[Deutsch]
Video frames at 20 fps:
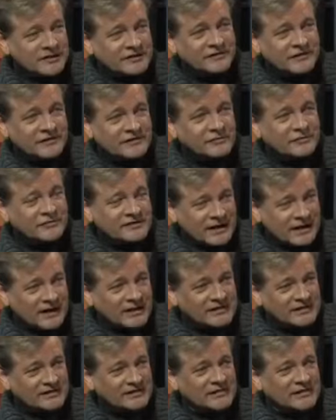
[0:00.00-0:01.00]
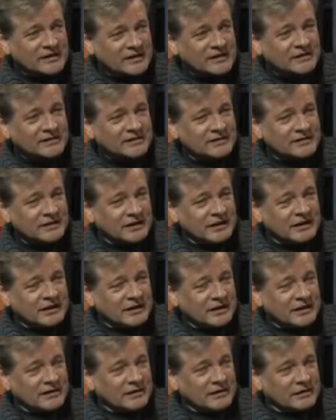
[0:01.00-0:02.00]
muss, das, was du sagst, gilt
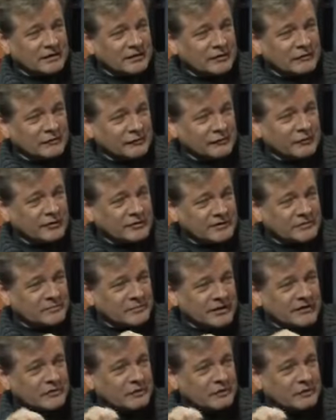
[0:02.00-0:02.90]
äh, für das